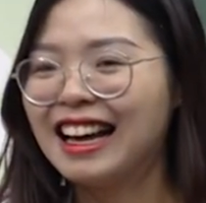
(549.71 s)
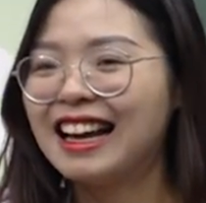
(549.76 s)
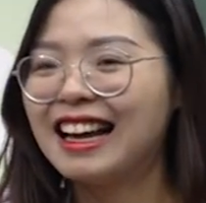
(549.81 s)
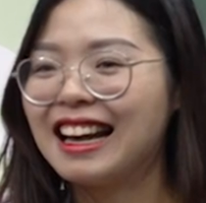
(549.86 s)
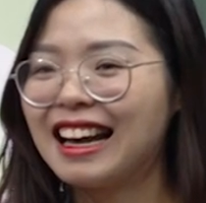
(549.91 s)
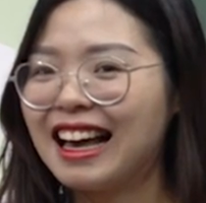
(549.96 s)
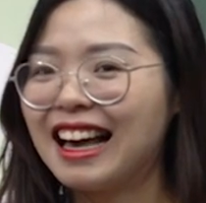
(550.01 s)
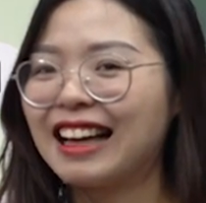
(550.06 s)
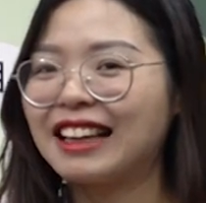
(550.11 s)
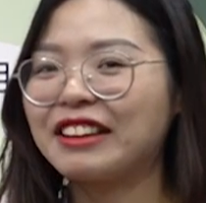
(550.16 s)

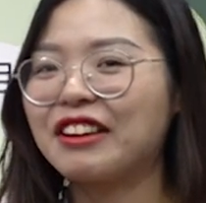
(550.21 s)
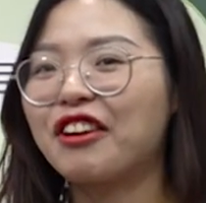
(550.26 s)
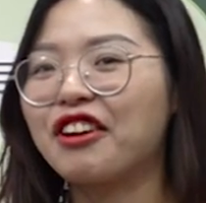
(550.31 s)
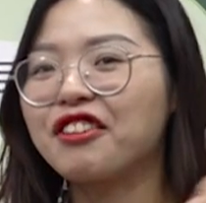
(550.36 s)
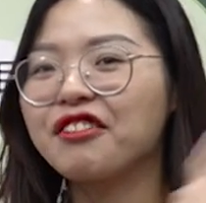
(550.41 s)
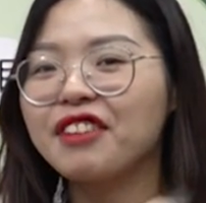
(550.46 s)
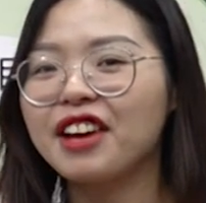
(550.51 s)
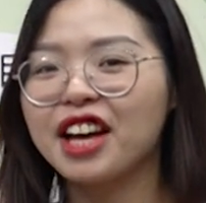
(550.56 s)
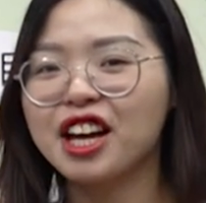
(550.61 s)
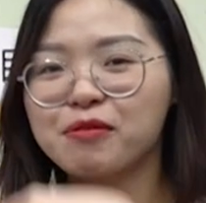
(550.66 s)
Là
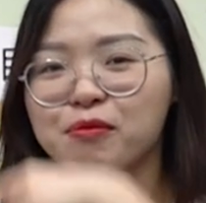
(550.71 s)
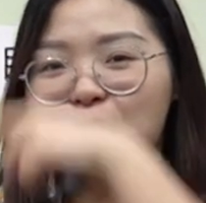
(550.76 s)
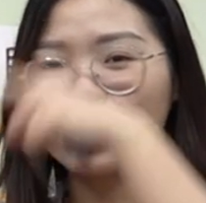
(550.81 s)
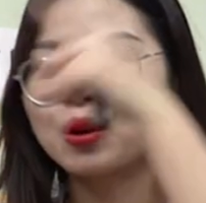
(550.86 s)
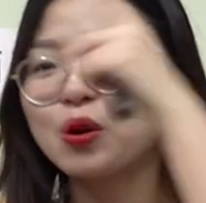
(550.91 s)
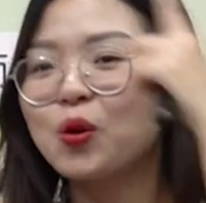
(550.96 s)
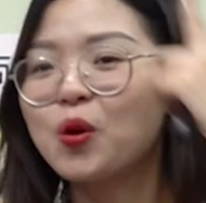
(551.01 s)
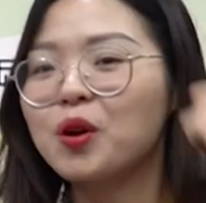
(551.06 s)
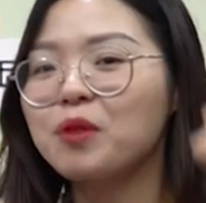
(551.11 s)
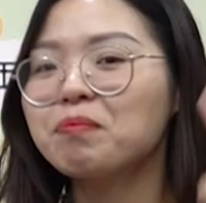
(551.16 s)
nói về một
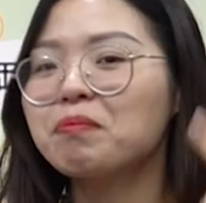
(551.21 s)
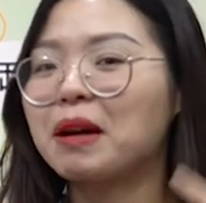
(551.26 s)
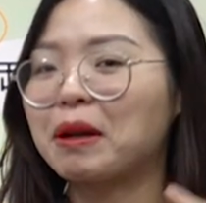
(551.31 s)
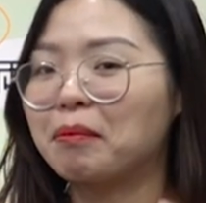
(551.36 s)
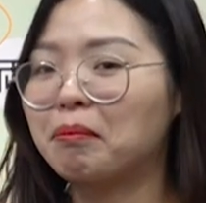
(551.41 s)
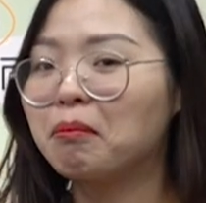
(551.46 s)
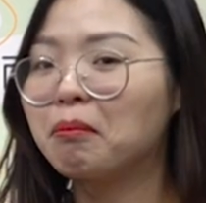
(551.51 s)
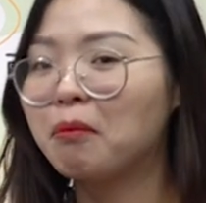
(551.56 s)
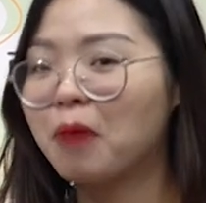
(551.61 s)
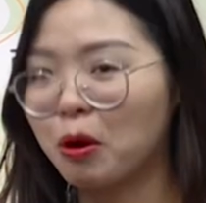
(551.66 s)
khuôn
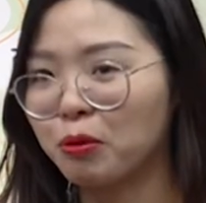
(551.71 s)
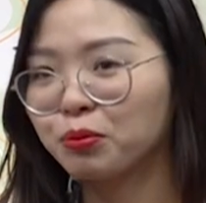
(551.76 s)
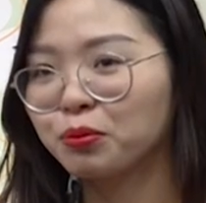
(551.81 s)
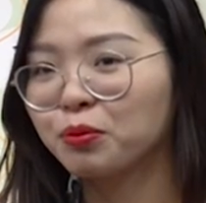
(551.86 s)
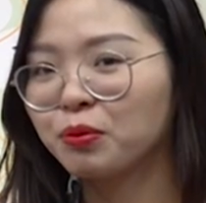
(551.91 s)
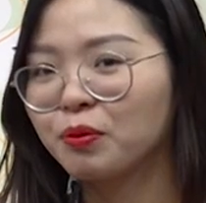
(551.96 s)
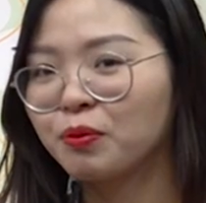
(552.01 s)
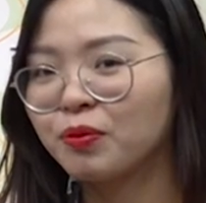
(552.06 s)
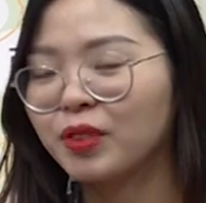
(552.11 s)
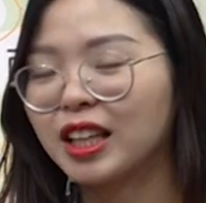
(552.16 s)
mặt mộc,
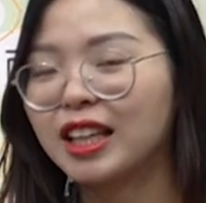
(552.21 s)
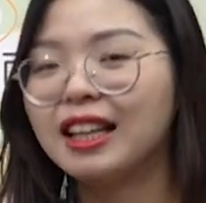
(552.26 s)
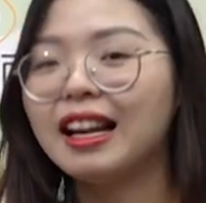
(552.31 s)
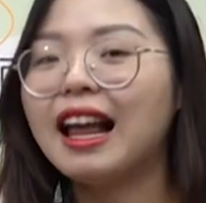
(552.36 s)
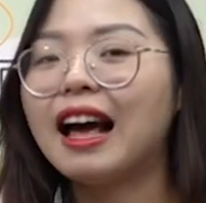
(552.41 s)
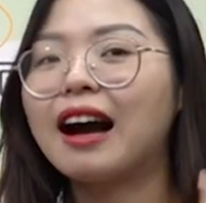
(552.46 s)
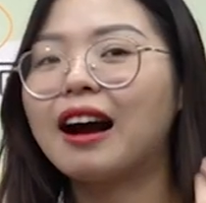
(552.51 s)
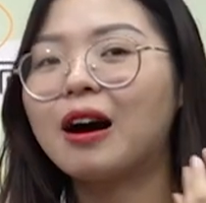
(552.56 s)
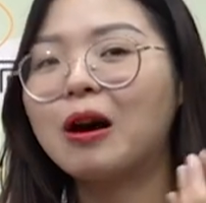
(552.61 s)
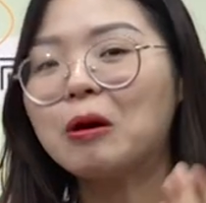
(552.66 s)
ý
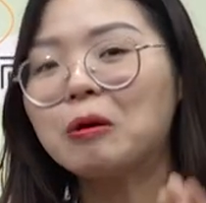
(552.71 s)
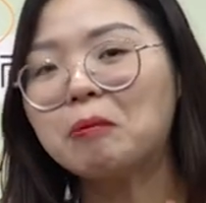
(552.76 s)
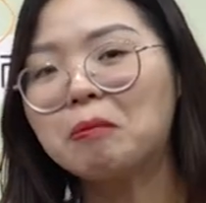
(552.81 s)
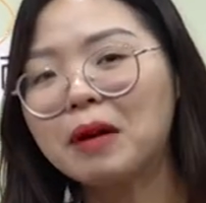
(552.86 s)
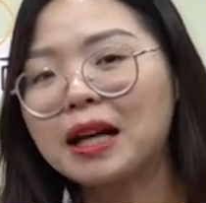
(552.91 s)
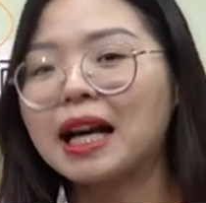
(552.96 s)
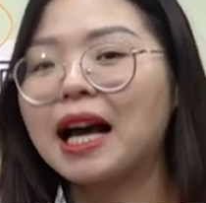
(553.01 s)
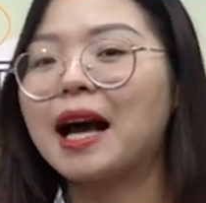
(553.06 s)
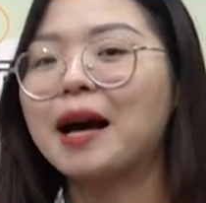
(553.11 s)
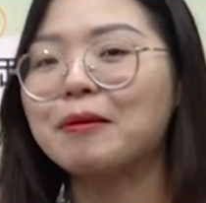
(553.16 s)
là không
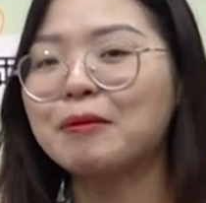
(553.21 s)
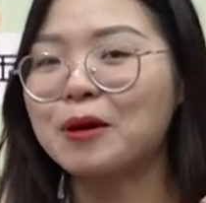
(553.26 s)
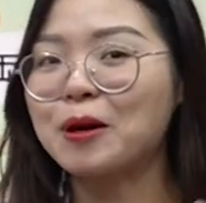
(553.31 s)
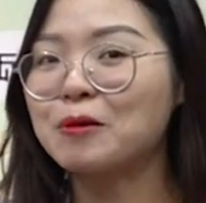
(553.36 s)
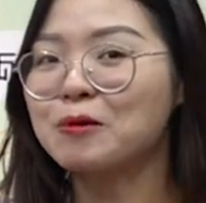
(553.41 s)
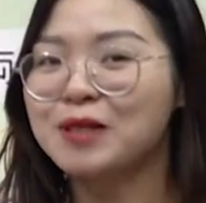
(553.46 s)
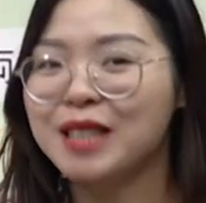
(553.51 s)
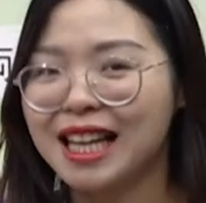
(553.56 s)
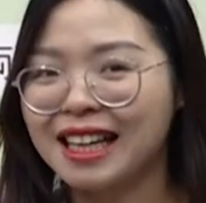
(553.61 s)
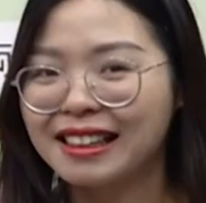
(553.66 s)
make up,
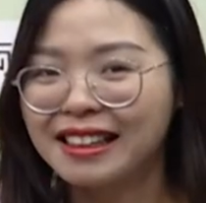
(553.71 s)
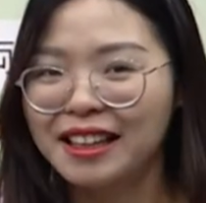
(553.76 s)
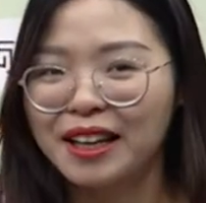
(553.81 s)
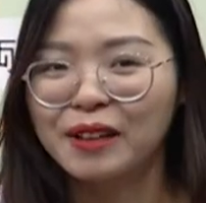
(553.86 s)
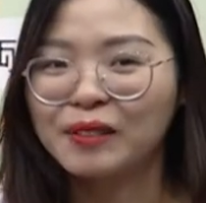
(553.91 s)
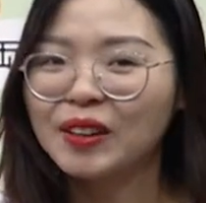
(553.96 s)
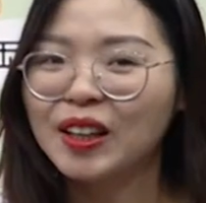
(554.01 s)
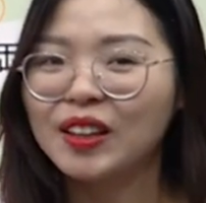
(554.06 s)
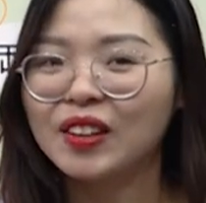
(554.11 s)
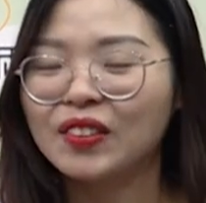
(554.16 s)
không trang
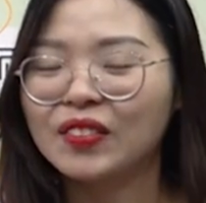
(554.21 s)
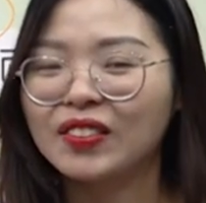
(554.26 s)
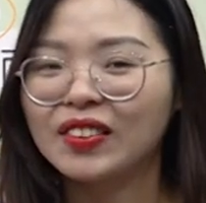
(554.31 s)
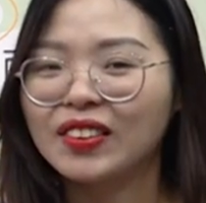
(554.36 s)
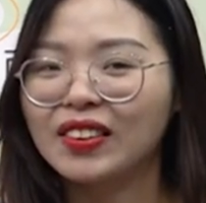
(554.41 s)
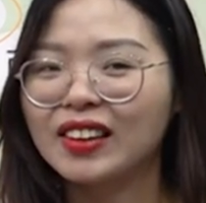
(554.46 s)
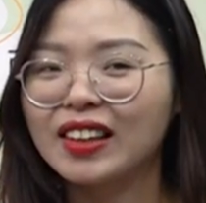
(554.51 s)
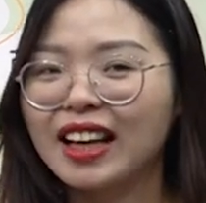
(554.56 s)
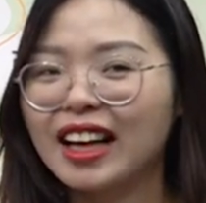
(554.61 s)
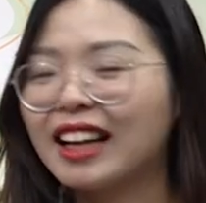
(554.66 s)
điểm ạ.
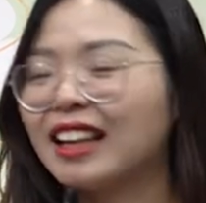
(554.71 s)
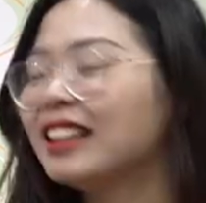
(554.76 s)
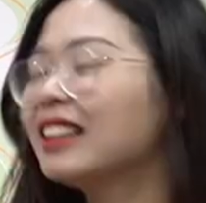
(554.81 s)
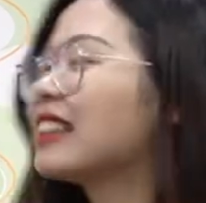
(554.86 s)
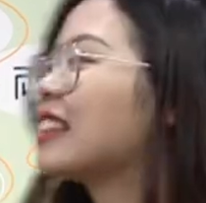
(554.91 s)
Nhá.